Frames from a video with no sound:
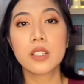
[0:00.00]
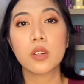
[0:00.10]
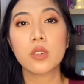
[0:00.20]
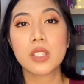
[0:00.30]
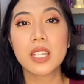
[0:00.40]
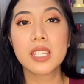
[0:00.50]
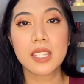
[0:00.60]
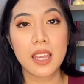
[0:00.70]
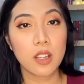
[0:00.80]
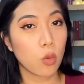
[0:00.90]
since
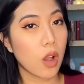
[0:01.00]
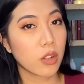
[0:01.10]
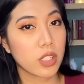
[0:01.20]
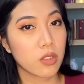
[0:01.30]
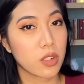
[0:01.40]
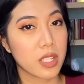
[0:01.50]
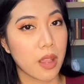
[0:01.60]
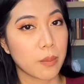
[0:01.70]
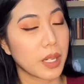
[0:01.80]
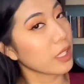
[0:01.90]
nga nakuha ko siya nung
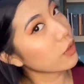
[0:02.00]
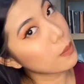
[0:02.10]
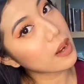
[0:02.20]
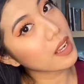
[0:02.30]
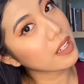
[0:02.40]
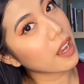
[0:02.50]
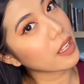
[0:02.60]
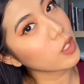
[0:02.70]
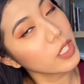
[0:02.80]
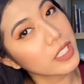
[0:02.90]
December at February na
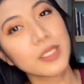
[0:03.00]
ngayon,